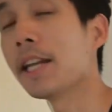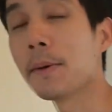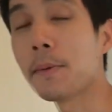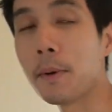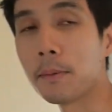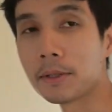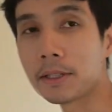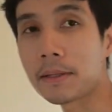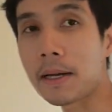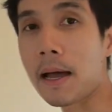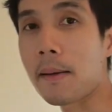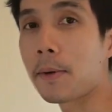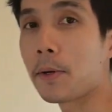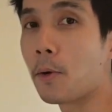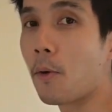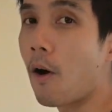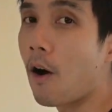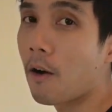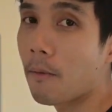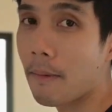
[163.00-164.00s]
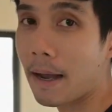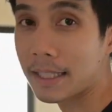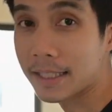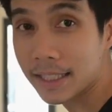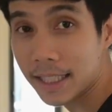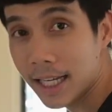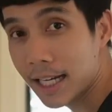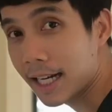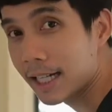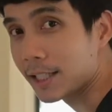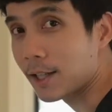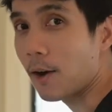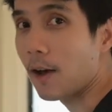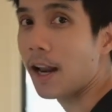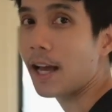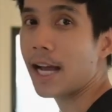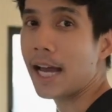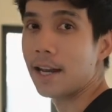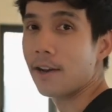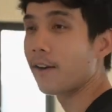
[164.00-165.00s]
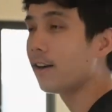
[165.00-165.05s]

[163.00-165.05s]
เดี๋ยวผมจะพาไปดูห้องมาสเตอร์กันก่อนแล้วกัน